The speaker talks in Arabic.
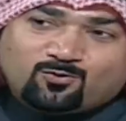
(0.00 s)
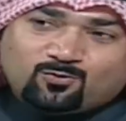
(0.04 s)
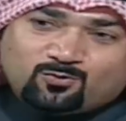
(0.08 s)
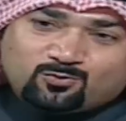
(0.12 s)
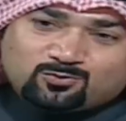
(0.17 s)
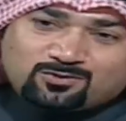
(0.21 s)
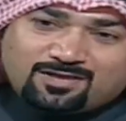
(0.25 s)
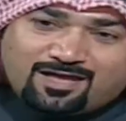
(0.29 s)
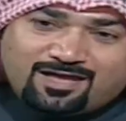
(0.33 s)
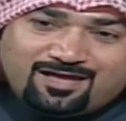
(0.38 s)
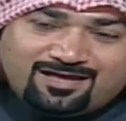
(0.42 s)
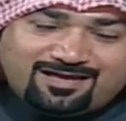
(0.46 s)

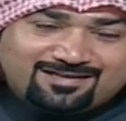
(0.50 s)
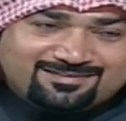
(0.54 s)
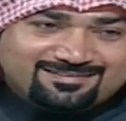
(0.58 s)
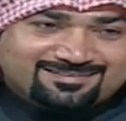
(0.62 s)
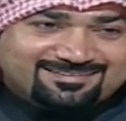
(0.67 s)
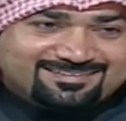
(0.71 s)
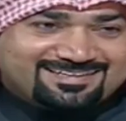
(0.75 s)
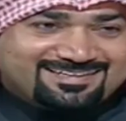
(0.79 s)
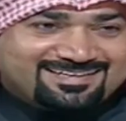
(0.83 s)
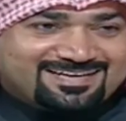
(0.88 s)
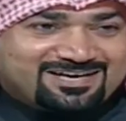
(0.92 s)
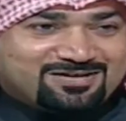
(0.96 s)
وطاحت
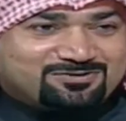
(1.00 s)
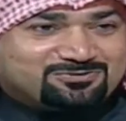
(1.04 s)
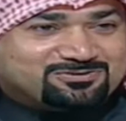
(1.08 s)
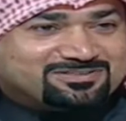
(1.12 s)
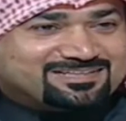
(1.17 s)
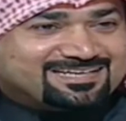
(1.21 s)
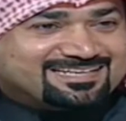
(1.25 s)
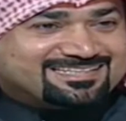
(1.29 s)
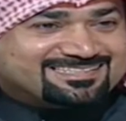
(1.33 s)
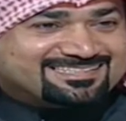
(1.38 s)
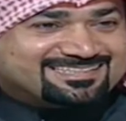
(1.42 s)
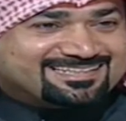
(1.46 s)
الطياره
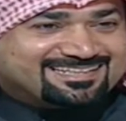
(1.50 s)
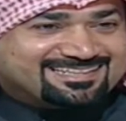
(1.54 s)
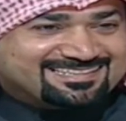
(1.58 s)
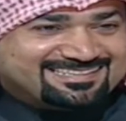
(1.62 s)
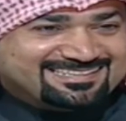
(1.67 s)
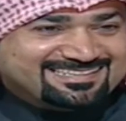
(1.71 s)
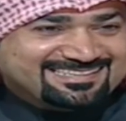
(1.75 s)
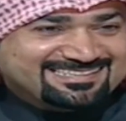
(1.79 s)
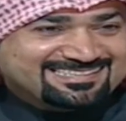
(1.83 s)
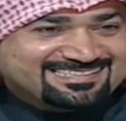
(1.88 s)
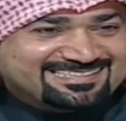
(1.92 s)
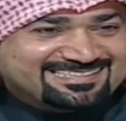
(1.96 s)

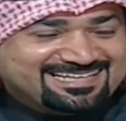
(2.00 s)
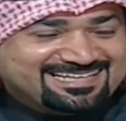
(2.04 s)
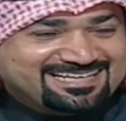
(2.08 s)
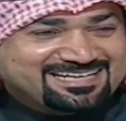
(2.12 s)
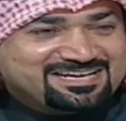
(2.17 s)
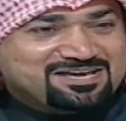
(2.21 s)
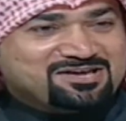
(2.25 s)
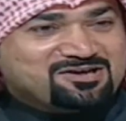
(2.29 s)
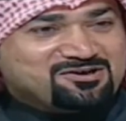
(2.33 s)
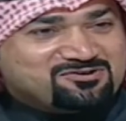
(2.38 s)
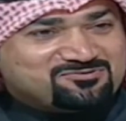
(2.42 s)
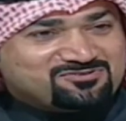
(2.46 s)
وتكسرت زين
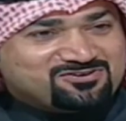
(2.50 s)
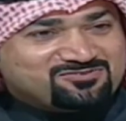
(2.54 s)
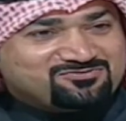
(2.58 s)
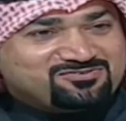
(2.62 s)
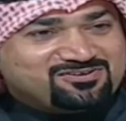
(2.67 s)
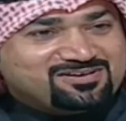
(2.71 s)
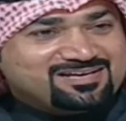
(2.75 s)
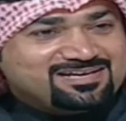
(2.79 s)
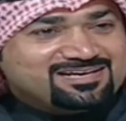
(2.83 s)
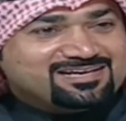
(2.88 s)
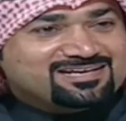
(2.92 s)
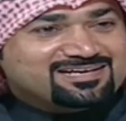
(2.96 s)

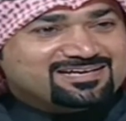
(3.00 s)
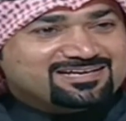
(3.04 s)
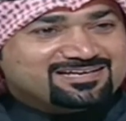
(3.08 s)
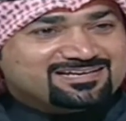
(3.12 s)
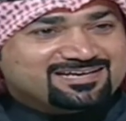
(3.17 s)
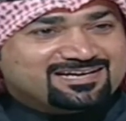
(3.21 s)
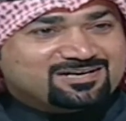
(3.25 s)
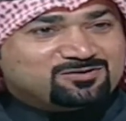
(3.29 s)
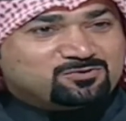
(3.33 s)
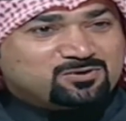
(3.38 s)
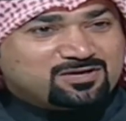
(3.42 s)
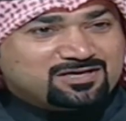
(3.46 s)
ففعلا
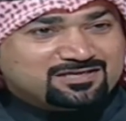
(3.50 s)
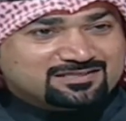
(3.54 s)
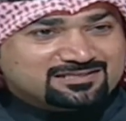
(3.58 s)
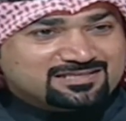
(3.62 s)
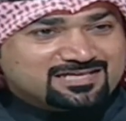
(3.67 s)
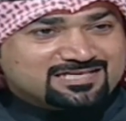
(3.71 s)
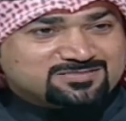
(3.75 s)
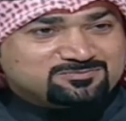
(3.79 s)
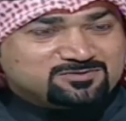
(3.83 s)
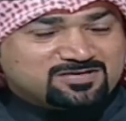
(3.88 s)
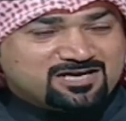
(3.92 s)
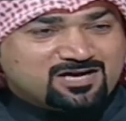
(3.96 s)
يعني الواحد
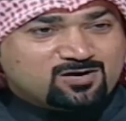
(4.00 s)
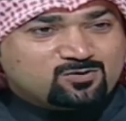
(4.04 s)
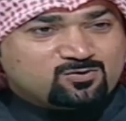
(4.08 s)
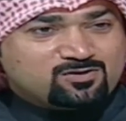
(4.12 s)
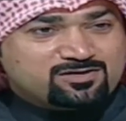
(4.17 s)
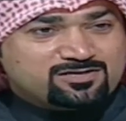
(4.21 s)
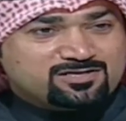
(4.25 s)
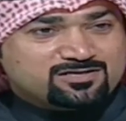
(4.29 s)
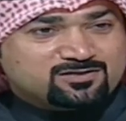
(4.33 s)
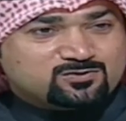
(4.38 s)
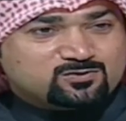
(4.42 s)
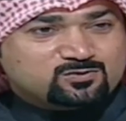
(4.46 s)
لازم
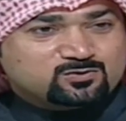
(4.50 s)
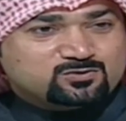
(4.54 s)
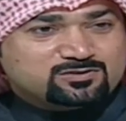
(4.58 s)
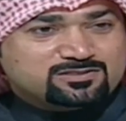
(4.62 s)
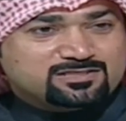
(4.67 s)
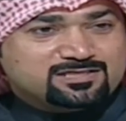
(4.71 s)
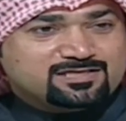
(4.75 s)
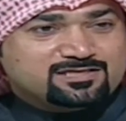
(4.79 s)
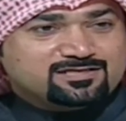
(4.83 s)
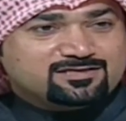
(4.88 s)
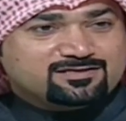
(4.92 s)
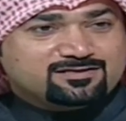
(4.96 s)
يحاول انه يكون
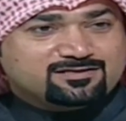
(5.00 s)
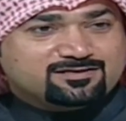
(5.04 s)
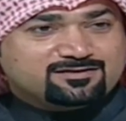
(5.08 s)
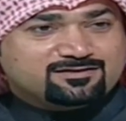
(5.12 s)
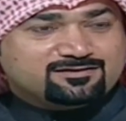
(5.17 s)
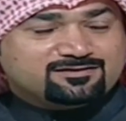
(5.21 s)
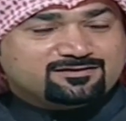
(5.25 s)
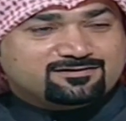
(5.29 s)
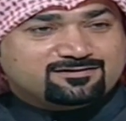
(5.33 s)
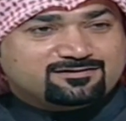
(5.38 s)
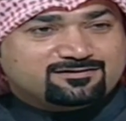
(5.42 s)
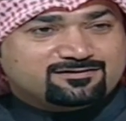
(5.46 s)

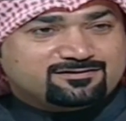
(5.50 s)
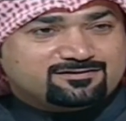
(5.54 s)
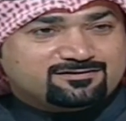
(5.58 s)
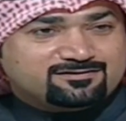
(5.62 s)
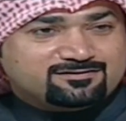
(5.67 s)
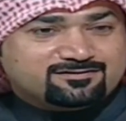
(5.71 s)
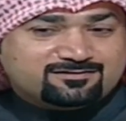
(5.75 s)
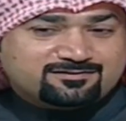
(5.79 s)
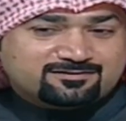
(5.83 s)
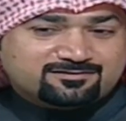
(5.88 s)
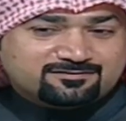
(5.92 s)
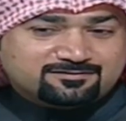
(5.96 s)

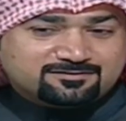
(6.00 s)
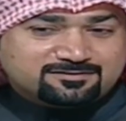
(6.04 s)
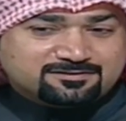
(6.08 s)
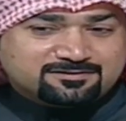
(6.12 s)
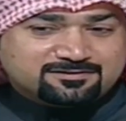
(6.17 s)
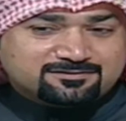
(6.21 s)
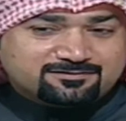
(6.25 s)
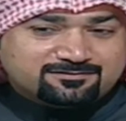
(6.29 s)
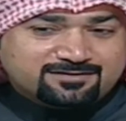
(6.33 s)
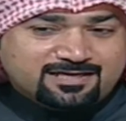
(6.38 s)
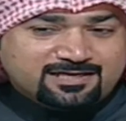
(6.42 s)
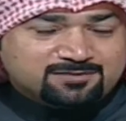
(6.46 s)

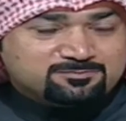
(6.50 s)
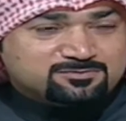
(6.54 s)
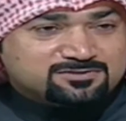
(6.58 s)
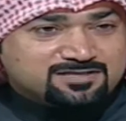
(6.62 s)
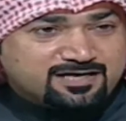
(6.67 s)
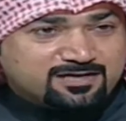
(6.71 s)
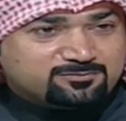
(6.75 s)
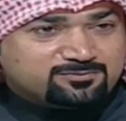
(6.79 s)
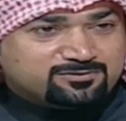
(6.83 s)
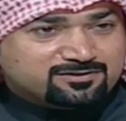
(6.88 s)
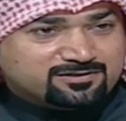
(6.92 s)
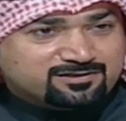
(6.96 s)
آه، يعني
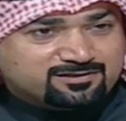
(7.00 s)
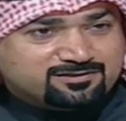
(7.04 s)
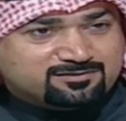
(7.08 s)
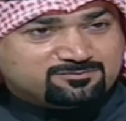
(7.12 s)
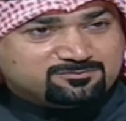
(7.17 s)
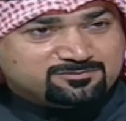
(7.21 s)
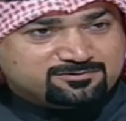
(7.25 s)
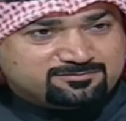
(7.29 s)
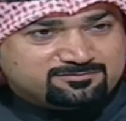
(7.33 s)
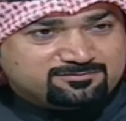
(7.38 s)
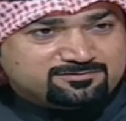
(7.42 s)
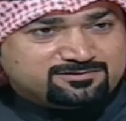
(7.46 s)
متابع
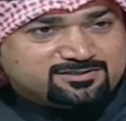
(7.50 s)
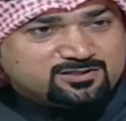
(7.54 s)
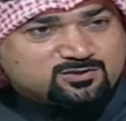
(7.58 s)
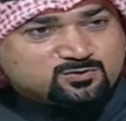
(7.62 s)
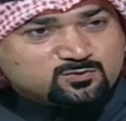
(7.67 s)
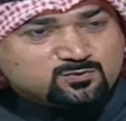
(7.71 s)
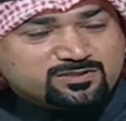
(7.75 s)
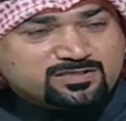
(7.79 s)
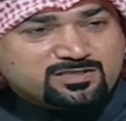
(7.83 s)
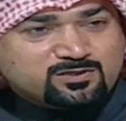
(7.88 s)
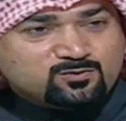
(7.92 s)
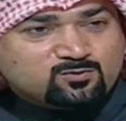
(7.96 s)

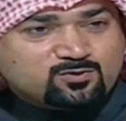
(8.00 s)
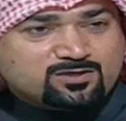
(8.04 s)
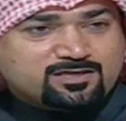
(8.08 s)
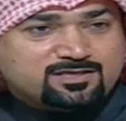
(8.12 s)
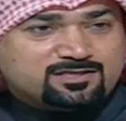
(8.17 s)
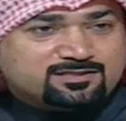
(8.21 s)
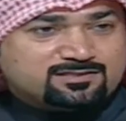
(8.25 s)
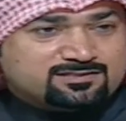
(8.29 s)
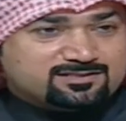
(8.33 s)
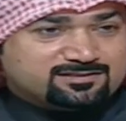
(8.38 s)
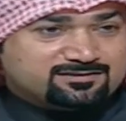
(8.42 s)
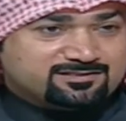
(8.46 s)
التصوير
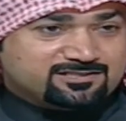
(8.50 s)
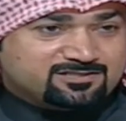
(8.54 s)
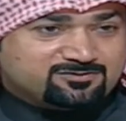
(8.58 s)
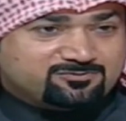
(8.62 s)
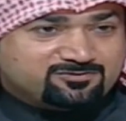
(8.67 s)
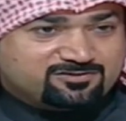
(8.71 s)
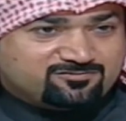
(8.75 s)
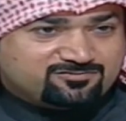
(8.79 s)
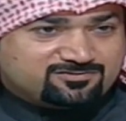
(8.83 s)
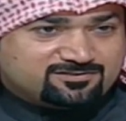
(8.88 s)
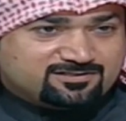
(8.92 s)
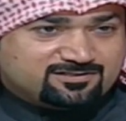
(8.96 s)
والتطيير
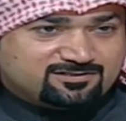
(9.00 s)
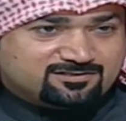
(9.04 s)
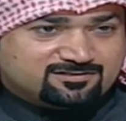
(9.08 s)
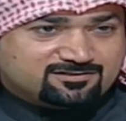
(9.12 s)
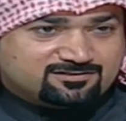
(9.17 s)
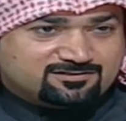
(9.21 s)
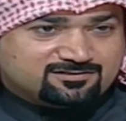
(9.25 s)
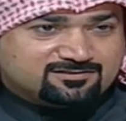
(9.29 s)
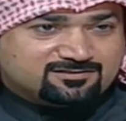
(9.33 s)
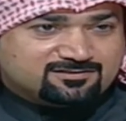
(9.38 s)
في نفس ال